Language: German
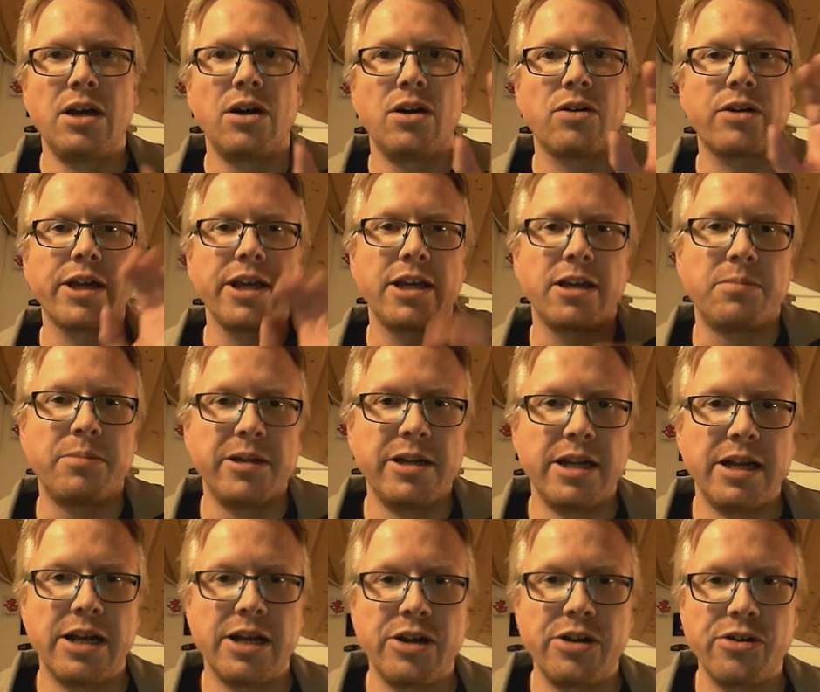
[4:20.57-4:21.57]
Okay, ich
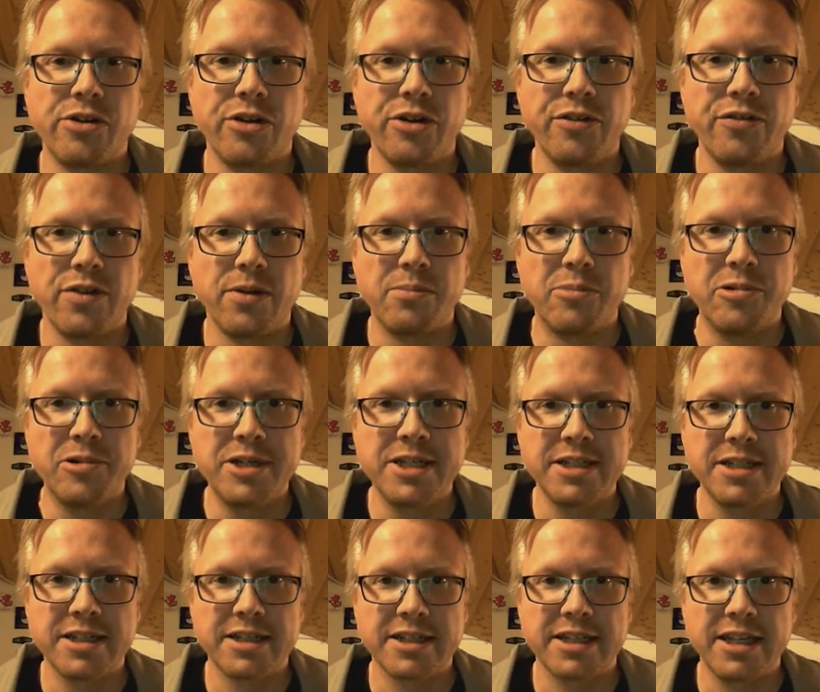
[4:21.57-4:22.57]
bin neu
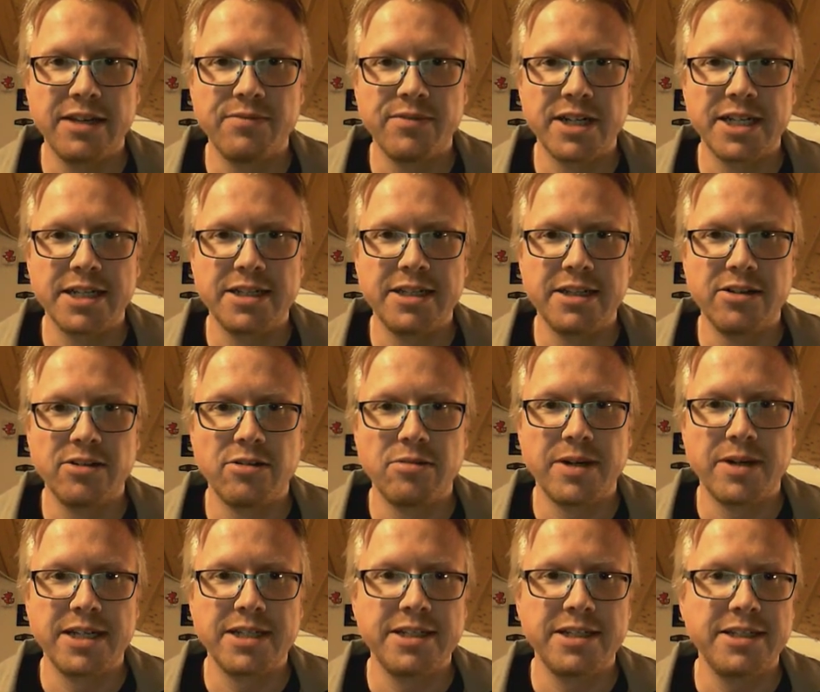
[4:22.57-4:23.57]
verbunden. Gehen wir dann hier
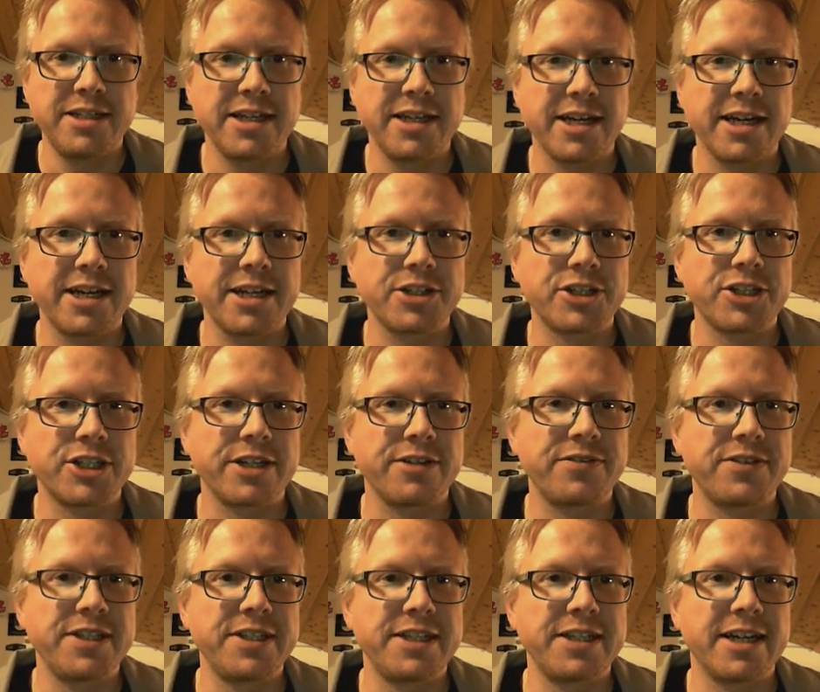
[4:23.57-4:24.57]
nochmal in die
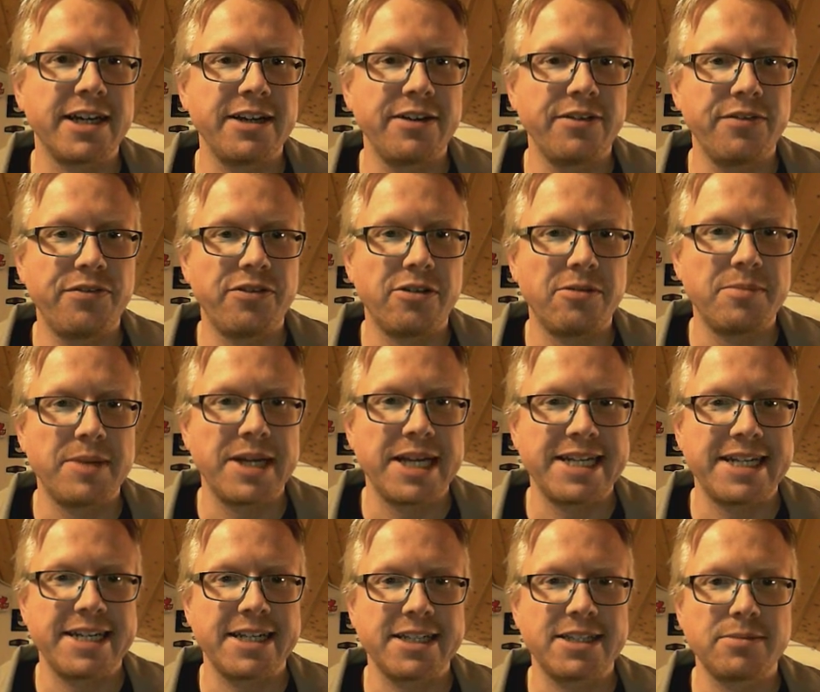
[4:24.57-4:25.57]
Eigenschaften hinein vom
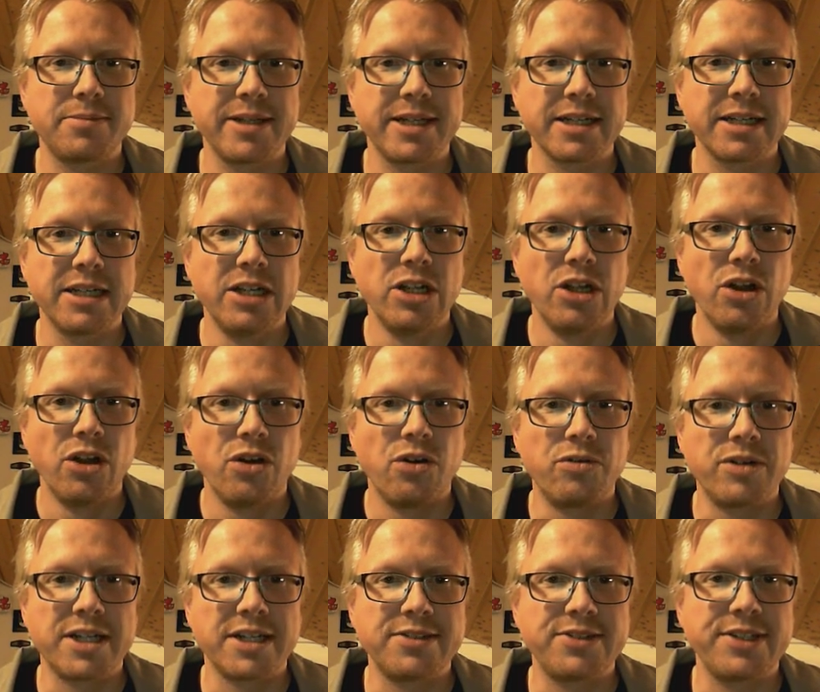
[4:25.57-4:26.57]
Netzwerk
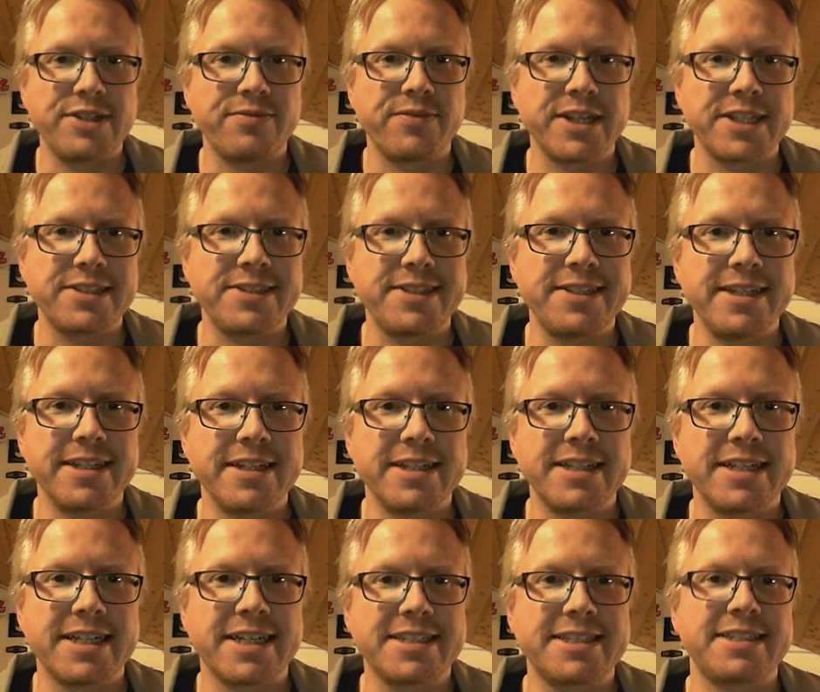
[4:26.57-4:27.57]
und dann sehen wir es hier,
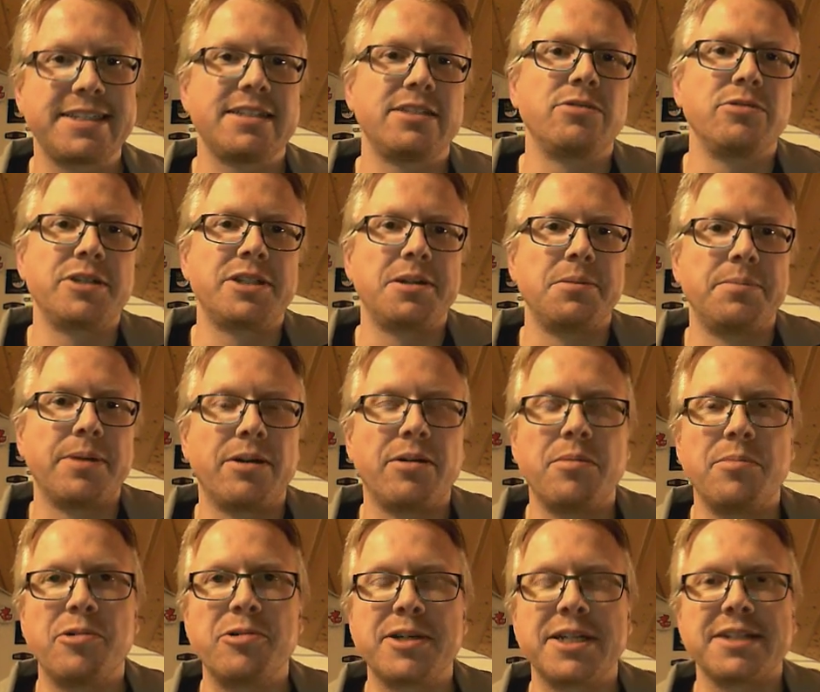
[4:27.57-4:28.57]
dass durch den
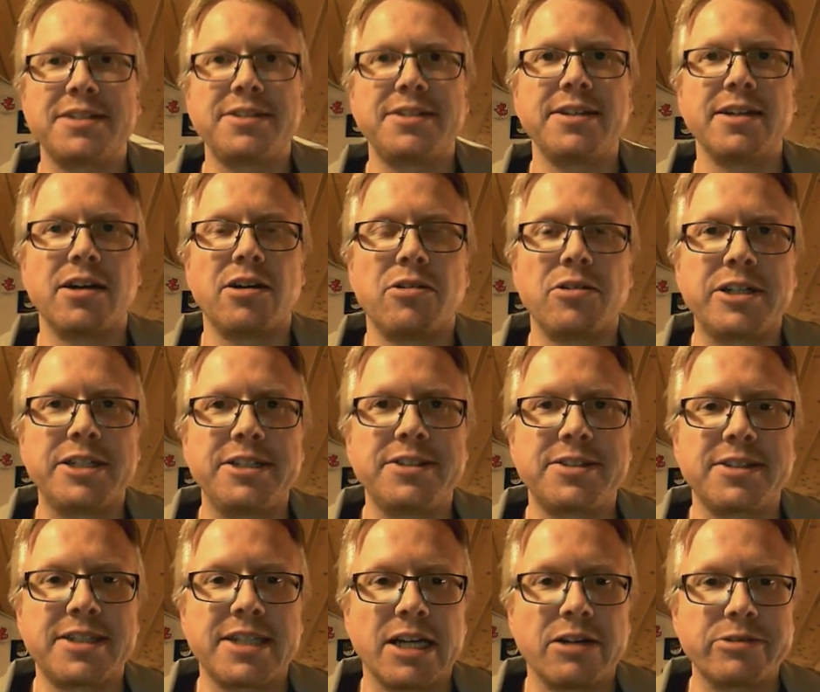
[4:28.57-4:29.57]
Power Mode jetzt hier auch
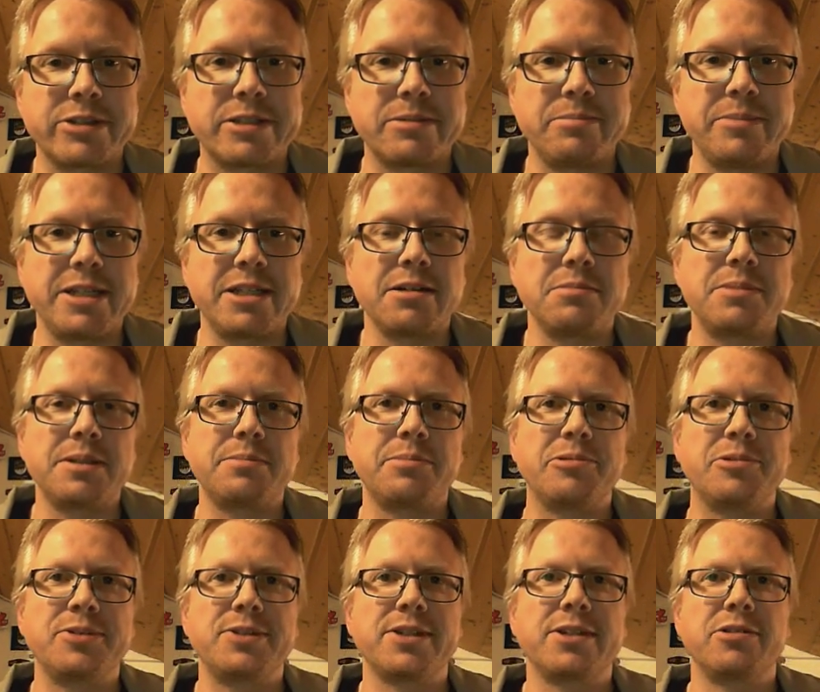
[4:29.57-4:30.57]
diese 1000 Megabit
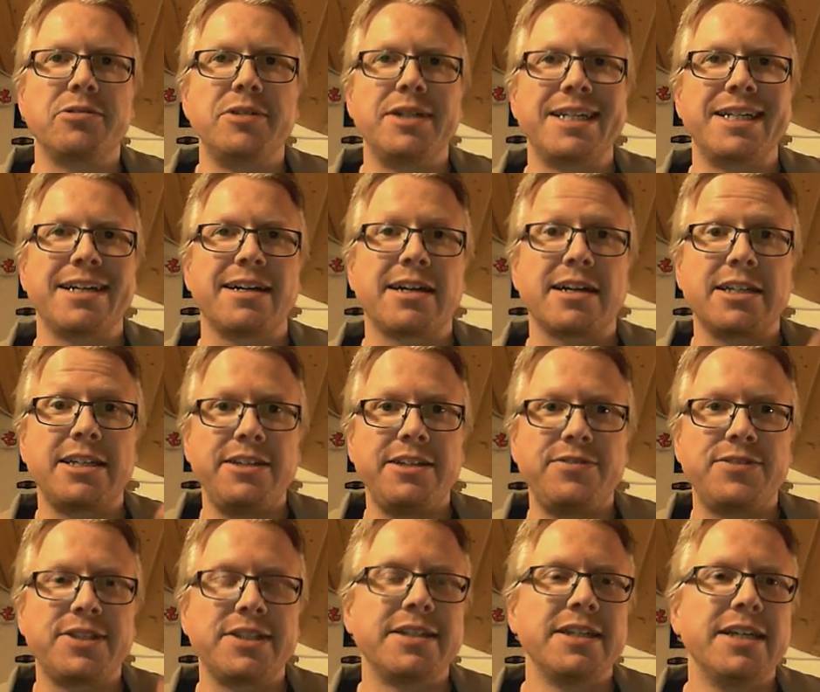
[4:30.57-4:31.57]
pro Sekunde
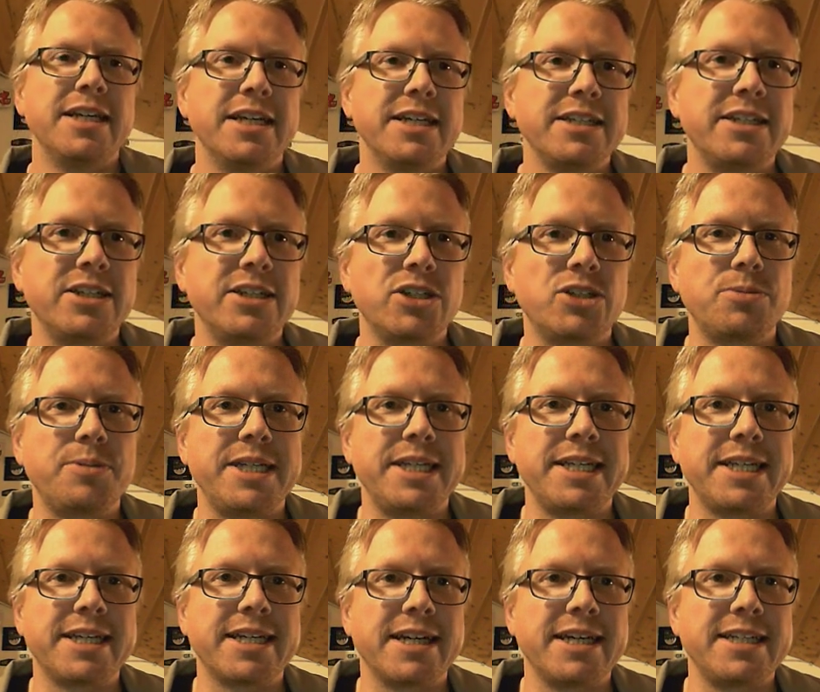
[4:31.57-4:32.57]
aktiv sind. Die
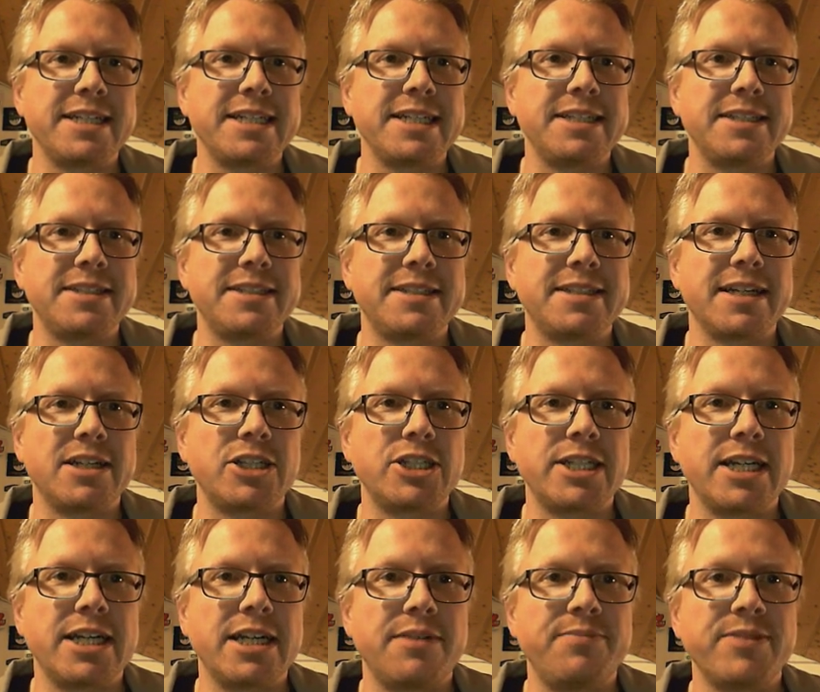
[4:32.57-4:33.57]
Geschwindigkeit ist dann
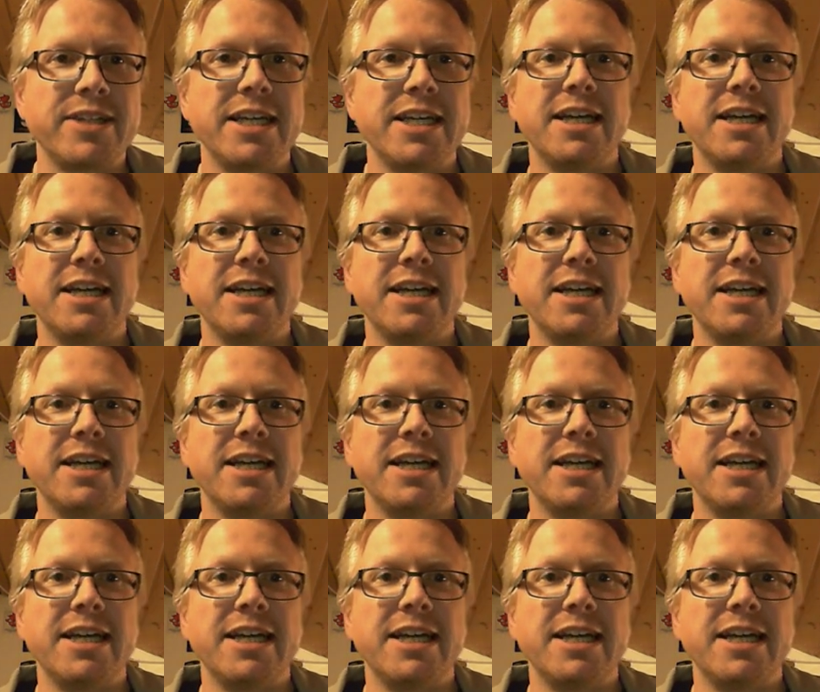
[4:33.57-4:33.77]
schneller.